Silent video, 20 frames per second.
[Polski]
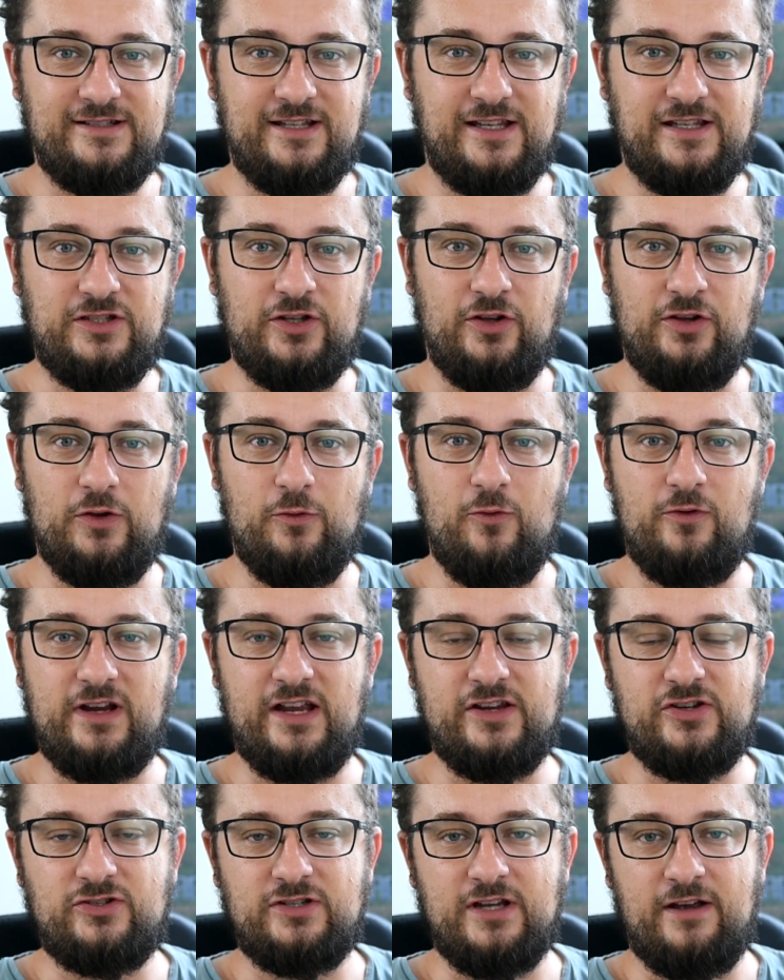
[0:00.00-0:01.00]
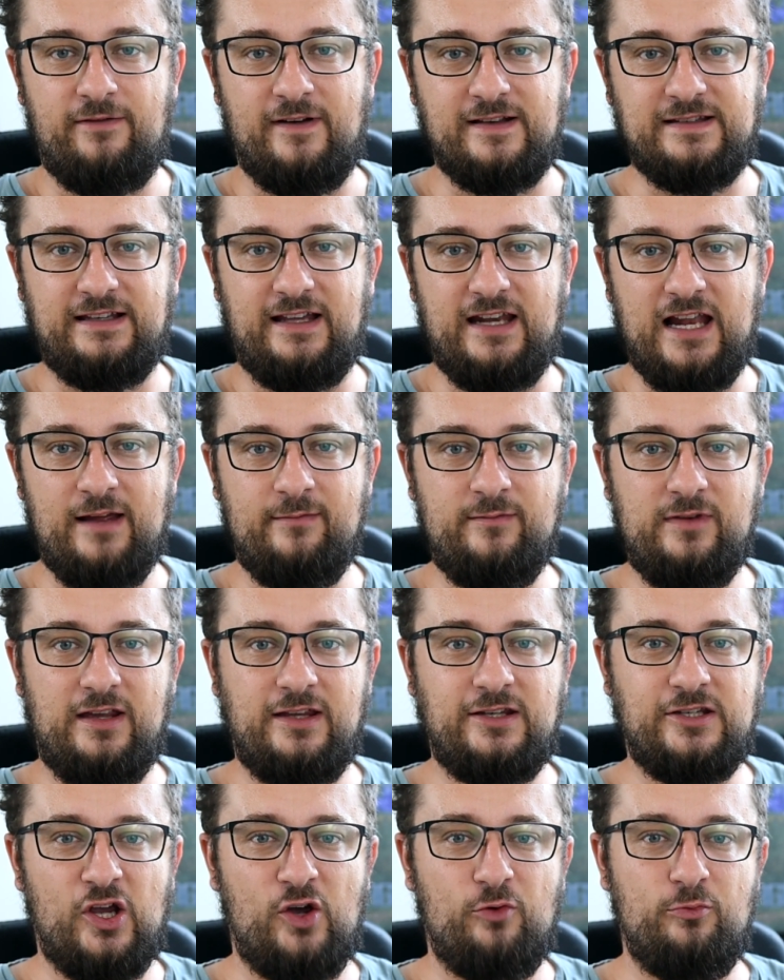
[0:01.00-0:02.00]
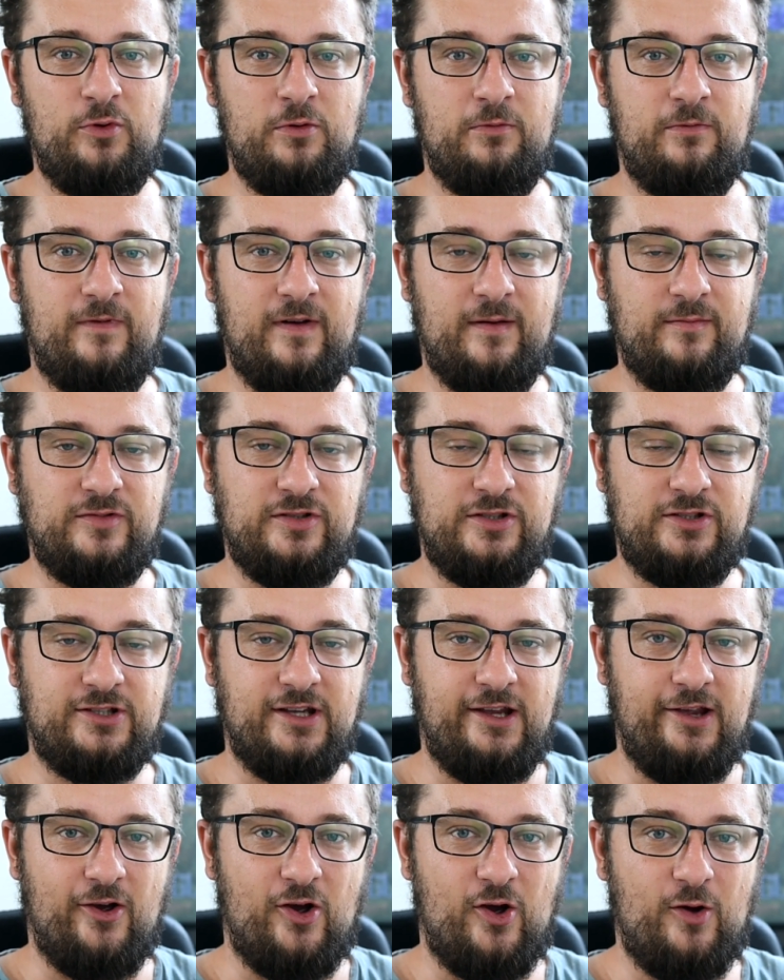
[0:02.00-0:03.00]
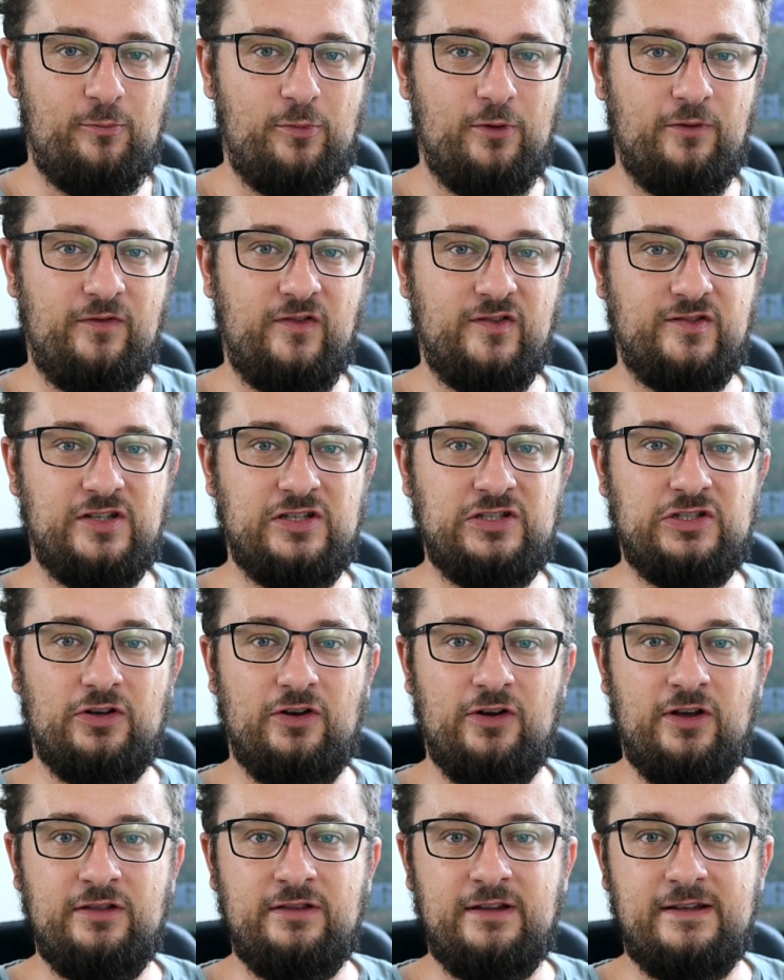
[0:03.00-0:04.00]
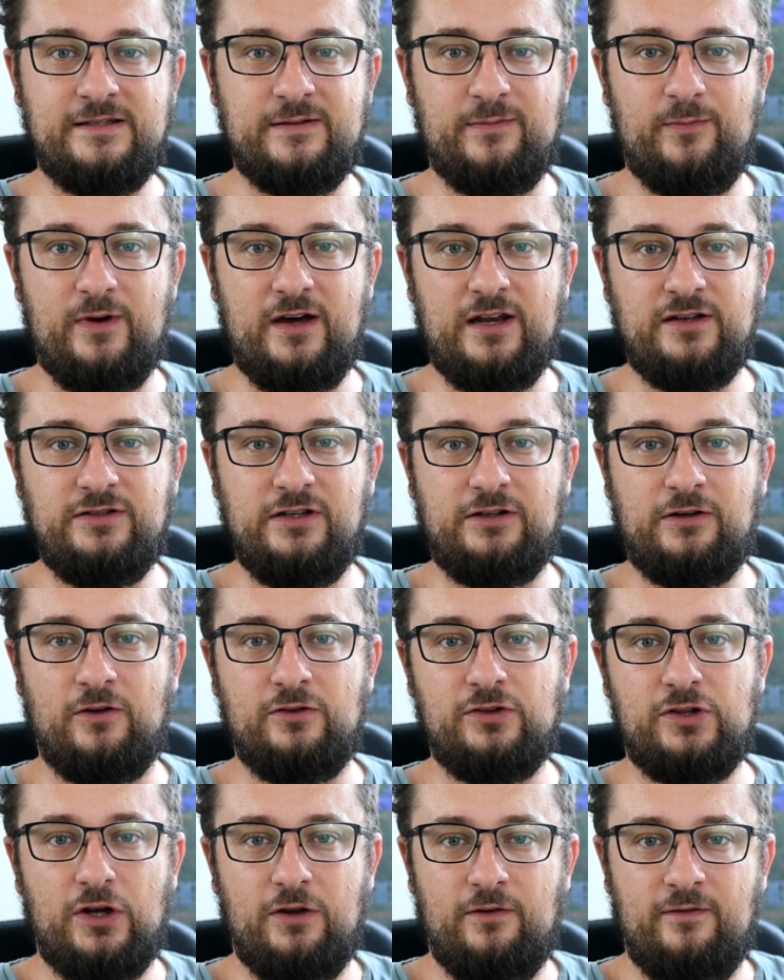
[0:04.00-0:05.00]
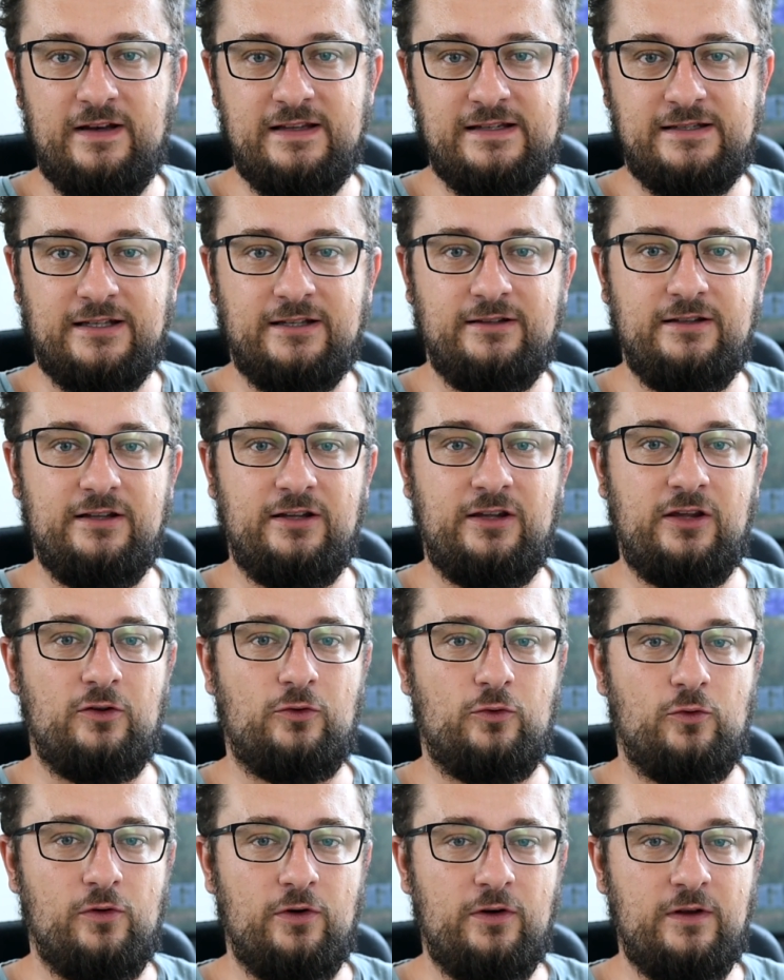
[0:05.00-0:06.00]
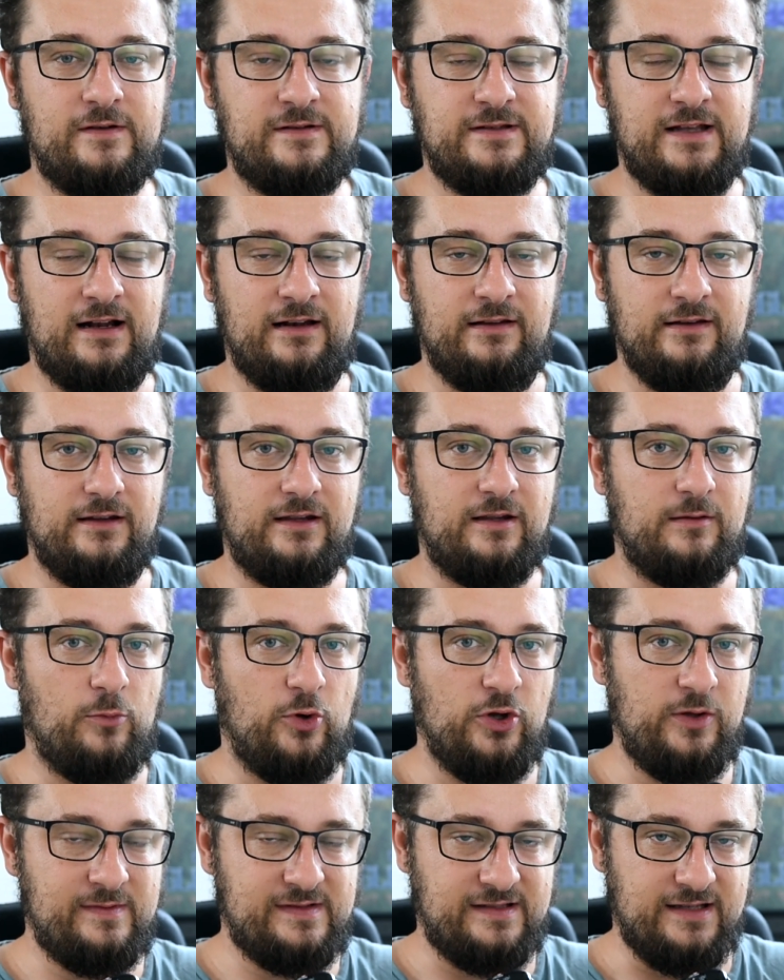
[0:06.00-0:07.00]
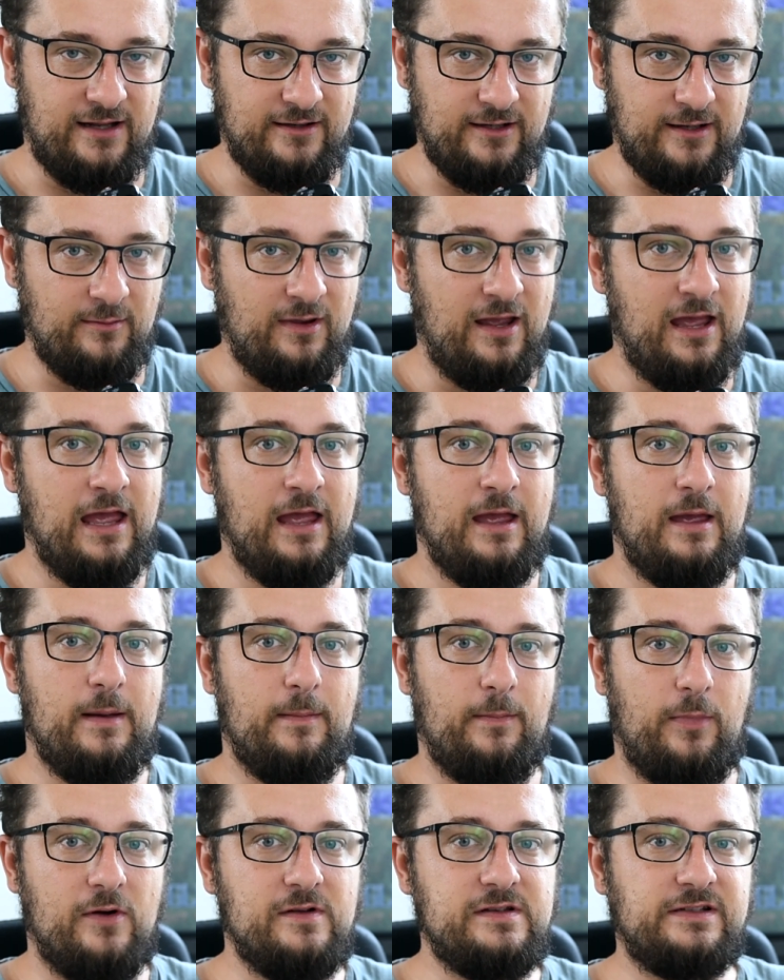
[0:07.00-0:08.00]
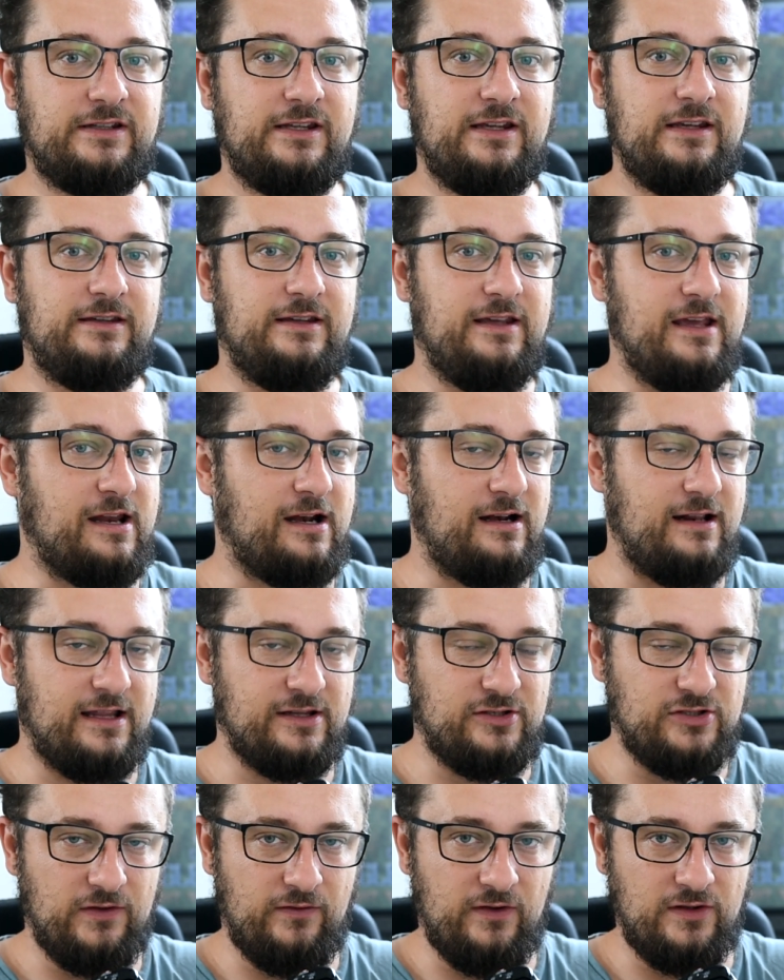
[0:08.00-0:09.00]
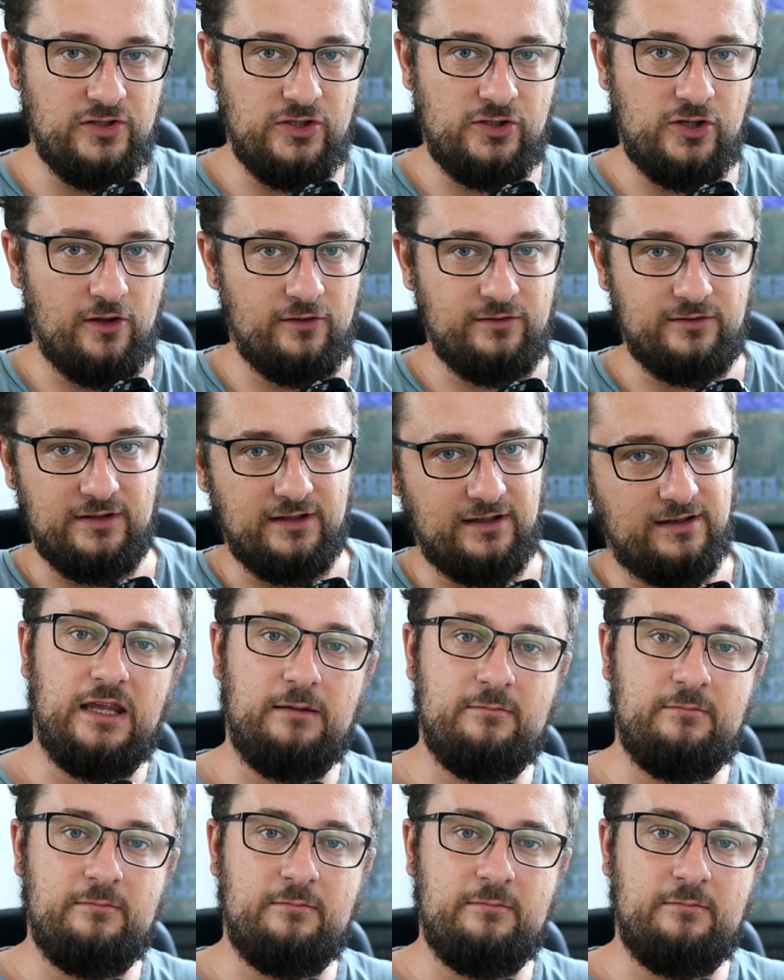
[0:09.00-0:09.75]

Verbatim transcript: ze strony Łukasz Szafa z grami. Chciałbym Wam dzisiaj opowiedzieć o jednej z bardziej kontrowersyjnych i kuriozalnych, moim zdaniem, polskich gier lat 90.